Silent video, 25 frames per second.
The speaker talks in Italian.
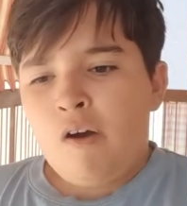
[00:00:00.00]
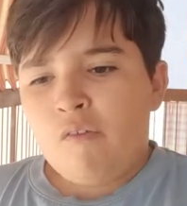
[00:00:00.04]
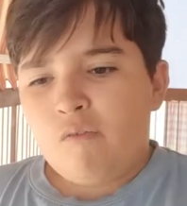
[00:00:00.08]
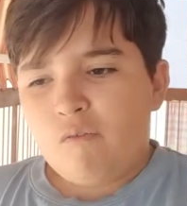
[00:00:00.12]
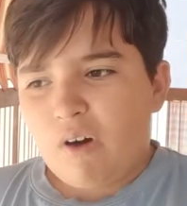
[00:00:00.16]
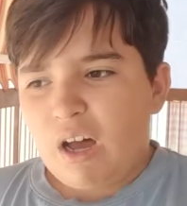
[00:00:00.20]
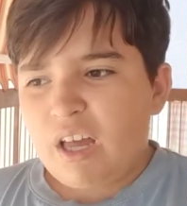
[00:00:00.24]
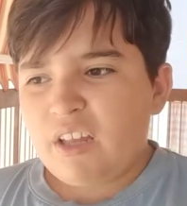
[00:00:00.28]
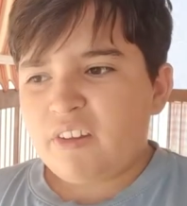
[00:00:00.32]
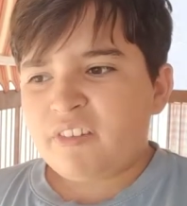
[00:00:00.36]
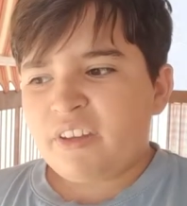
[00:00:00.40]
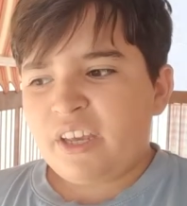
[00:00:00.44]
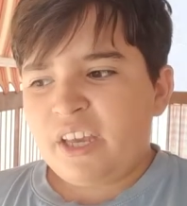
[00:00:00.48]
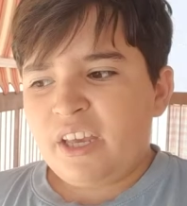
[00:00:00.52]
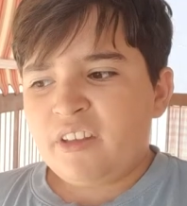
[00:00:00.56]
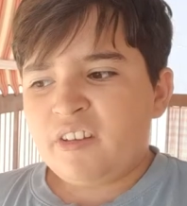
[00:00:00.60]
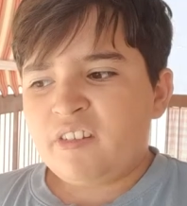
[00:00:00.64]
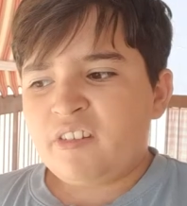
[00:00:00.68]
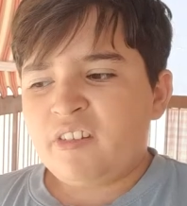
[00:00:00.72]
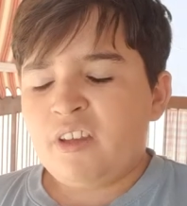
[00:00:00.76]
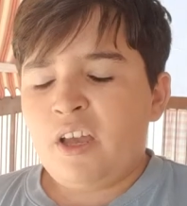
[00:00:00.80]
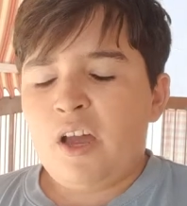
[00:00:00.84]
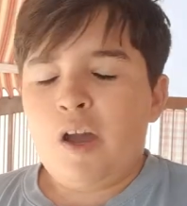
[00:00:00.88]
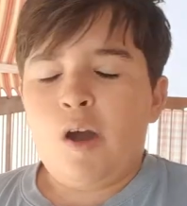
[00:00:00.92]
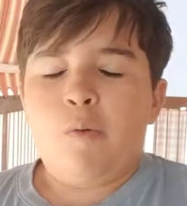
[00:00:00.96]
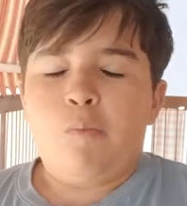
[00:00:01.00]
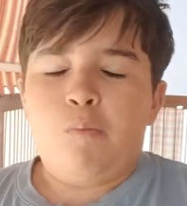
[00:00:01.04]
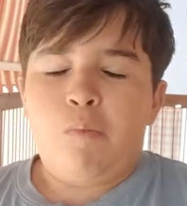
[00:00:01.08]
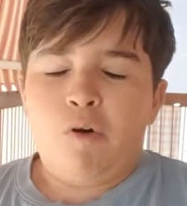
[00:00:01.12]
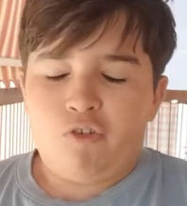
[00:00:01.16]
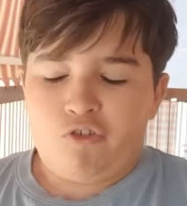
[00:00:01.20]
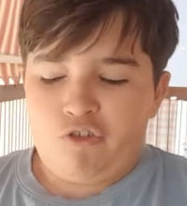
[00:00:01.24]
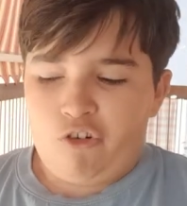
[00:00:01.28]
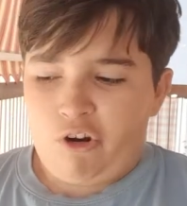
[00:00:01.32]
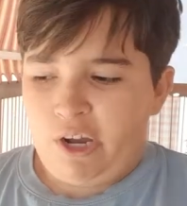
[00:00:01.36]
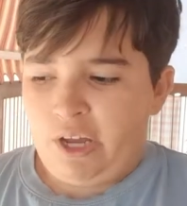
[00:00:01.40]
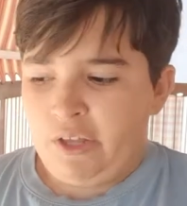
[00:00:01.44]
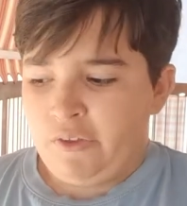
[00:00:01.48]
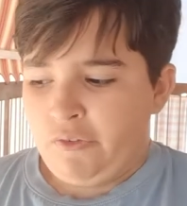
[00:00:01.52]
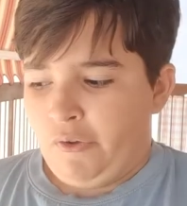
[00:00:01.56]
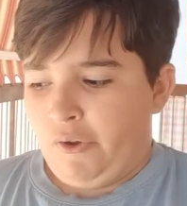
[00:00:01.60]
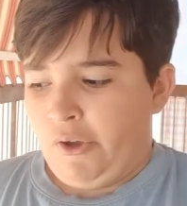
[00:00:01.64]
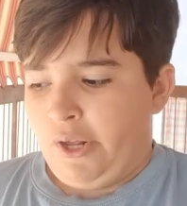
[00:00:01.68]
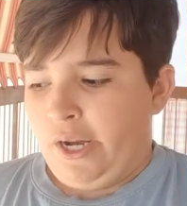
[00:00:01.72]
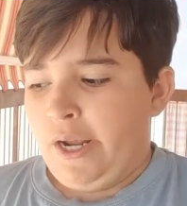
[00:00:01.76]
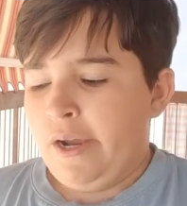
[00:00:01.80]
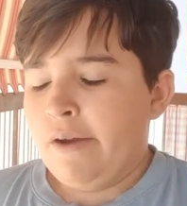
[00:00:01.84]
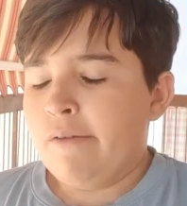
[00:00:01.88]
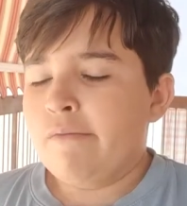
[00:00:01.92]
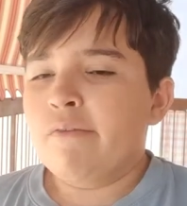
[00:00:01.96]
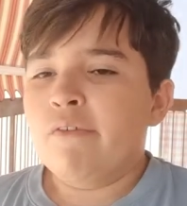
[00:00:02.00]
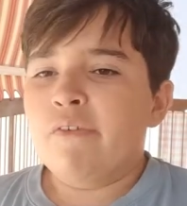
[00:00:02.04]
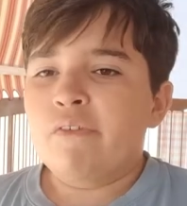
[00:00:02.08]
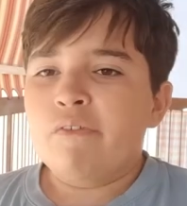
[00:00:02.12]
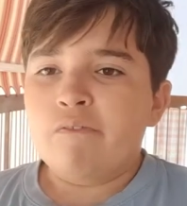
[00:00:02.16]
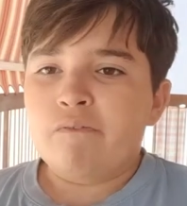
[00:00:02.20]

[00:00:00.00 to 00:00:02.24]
Vasquez è un buon giocatore.